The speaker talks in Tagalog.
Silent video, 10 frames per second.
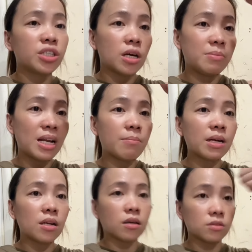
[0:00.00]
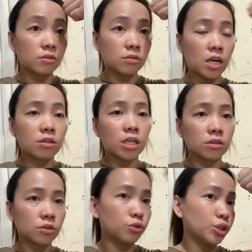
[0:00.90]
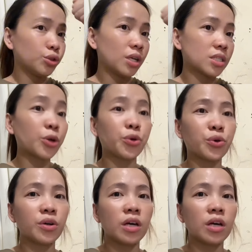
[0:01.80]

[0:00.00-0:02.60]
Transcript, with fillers: na binabaril lang. Yung, ano lang, yung dito lang sa noo.